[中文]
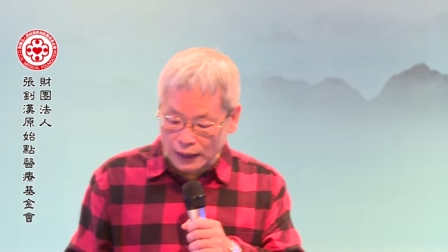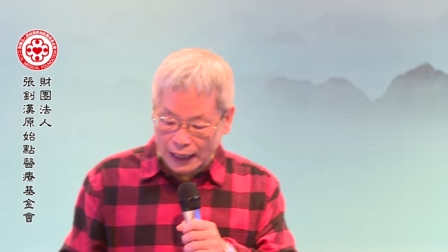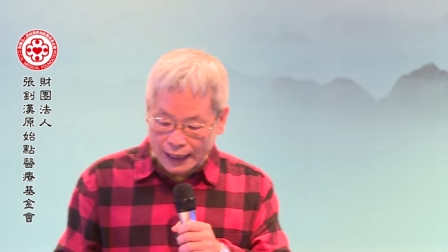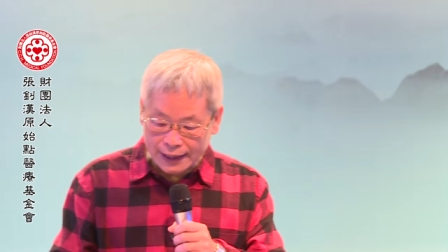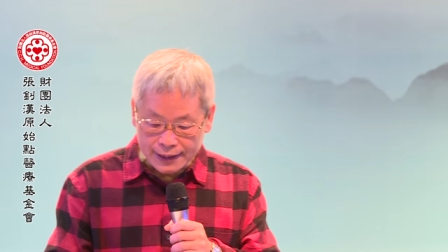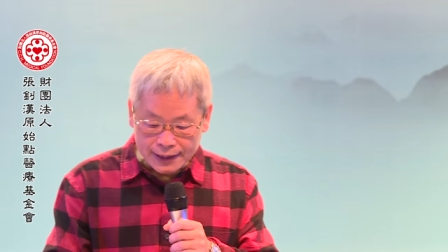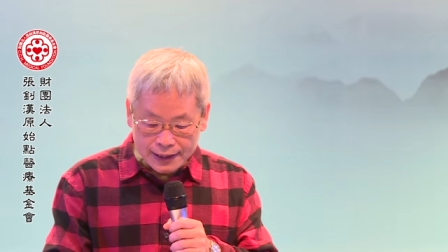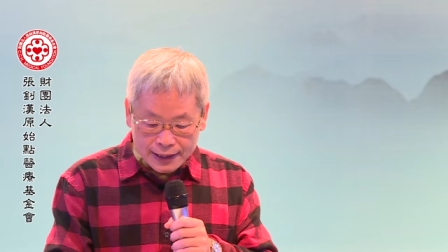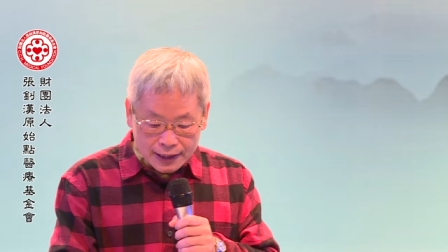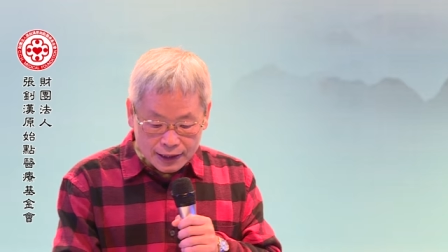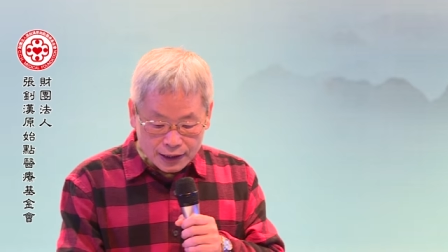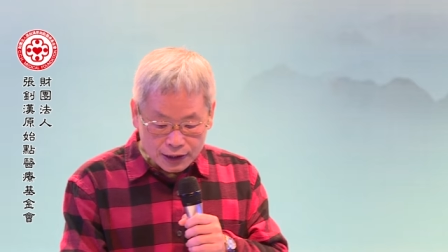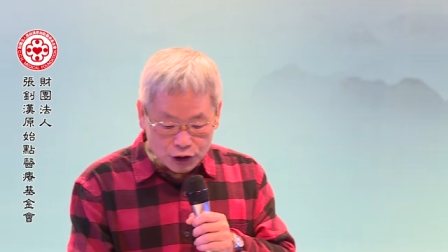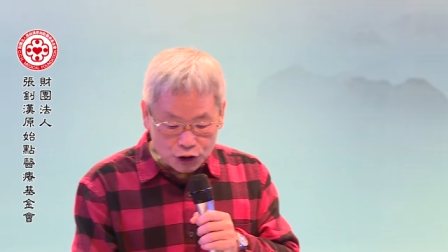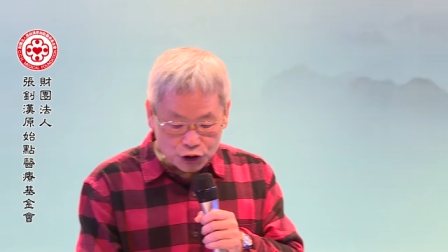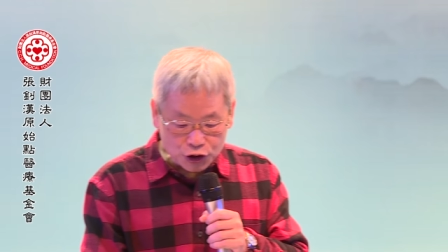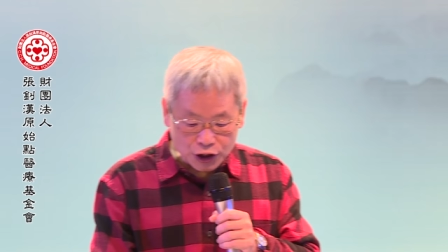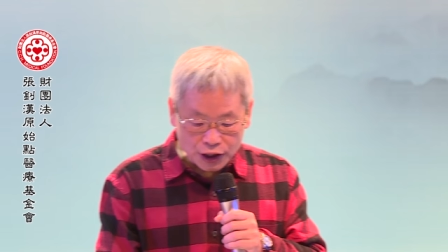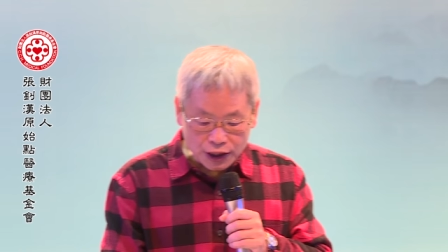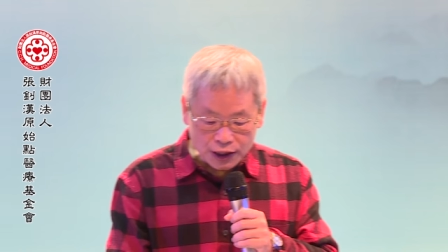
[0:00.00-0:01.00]
来，医
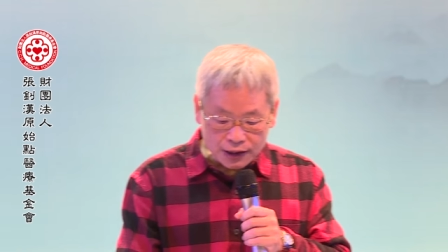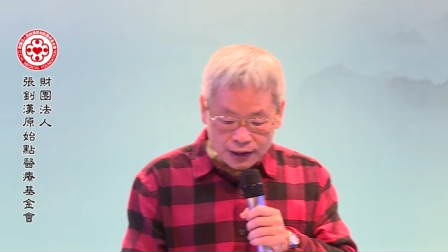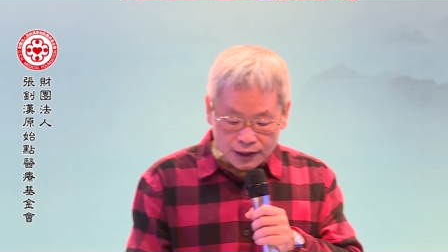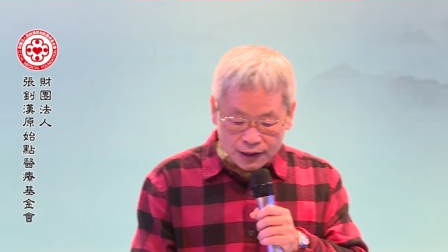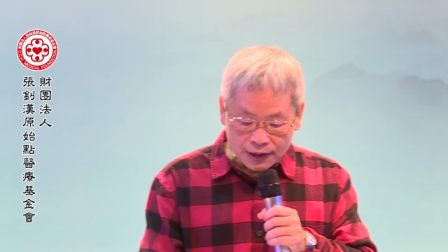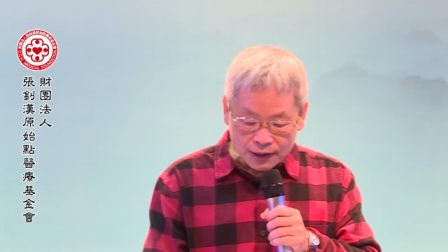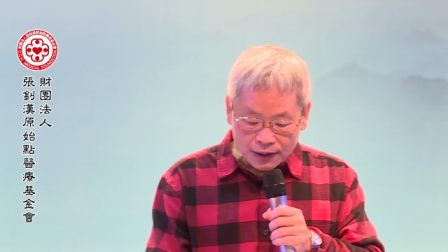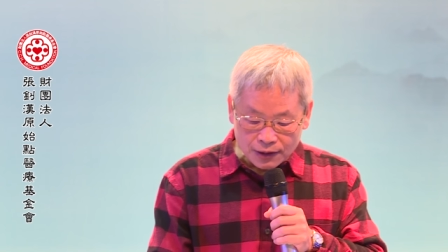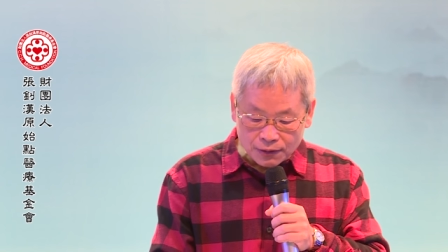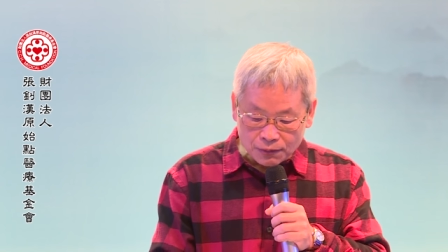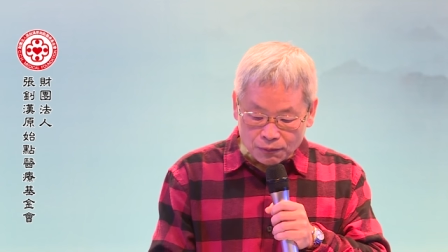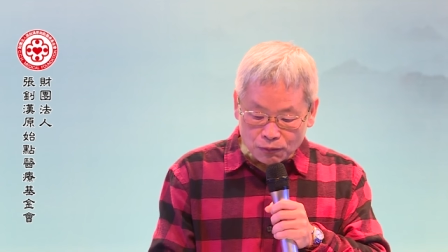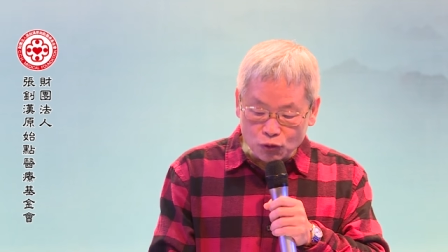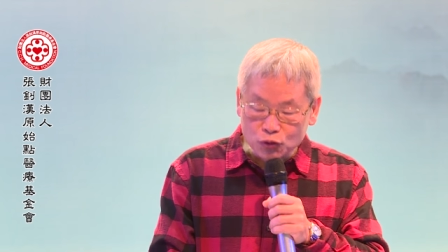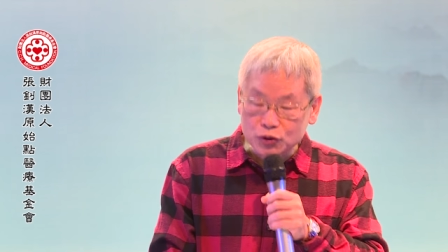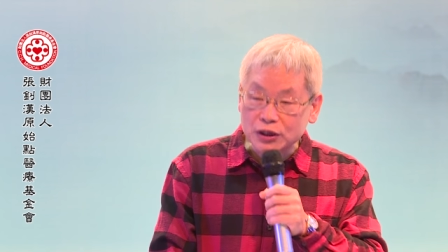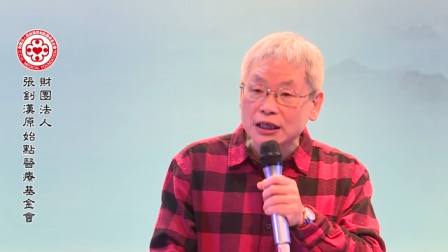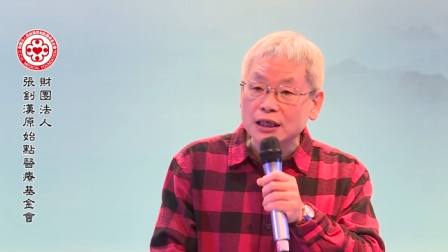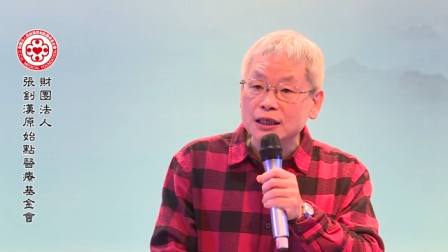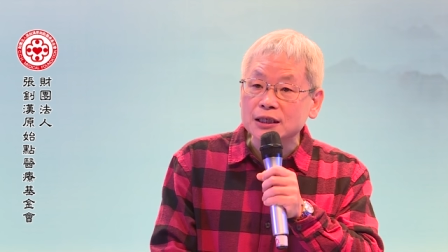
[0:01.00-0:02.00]
学目
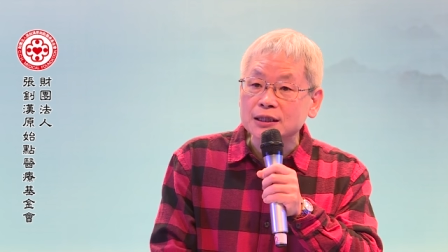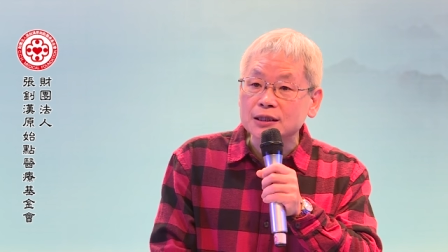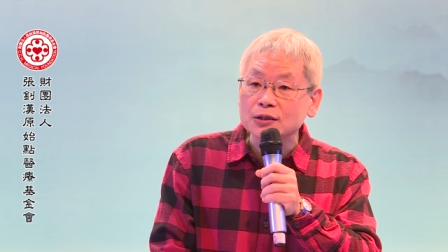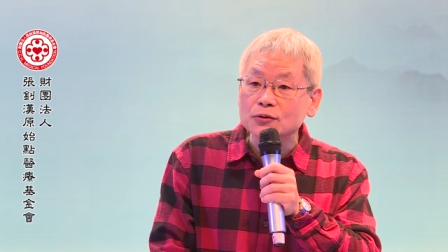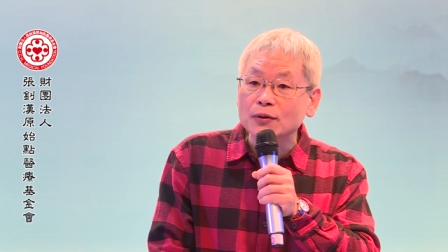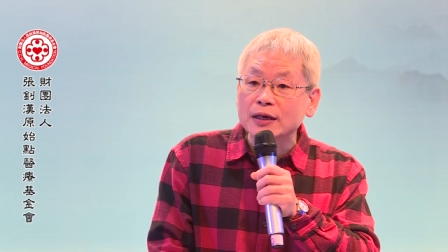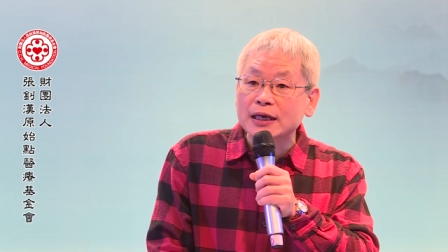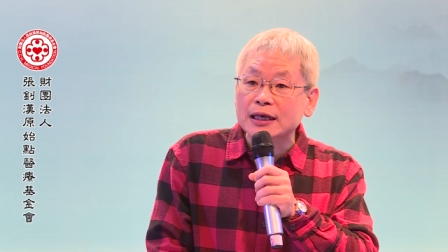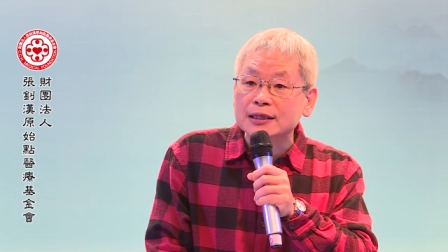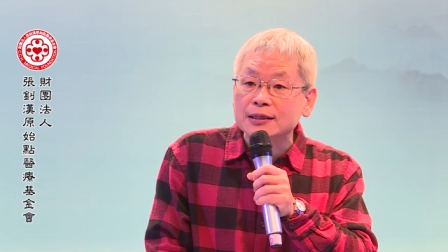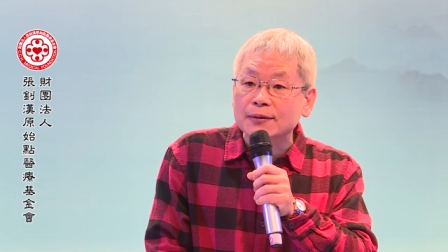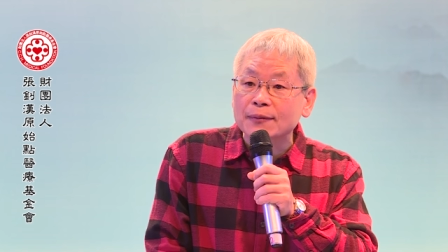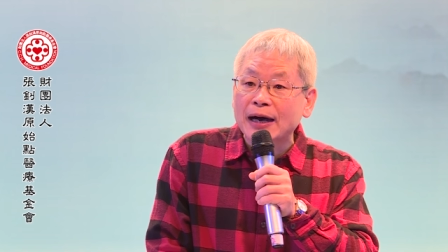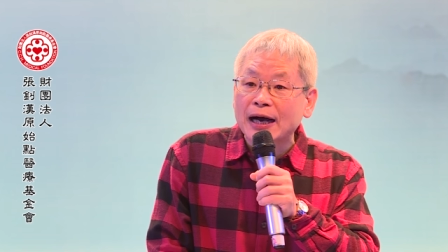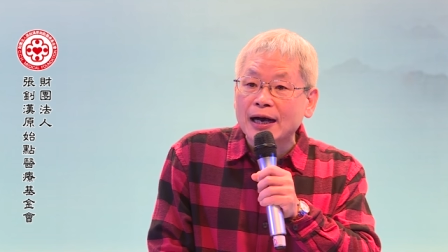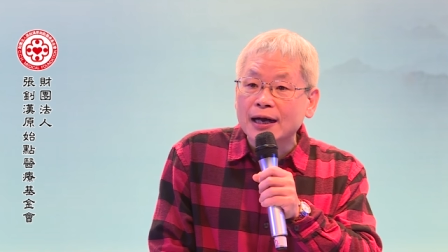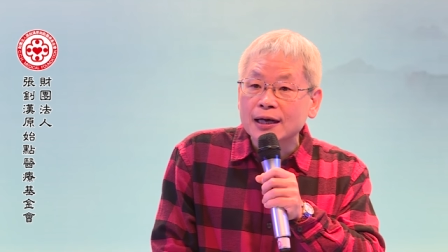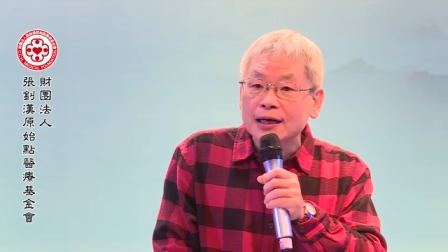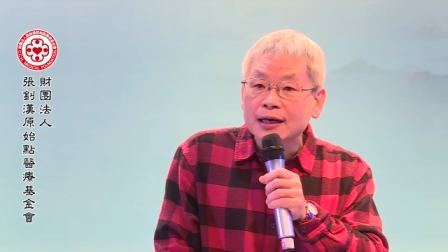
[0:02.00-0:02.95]
的是为了什么？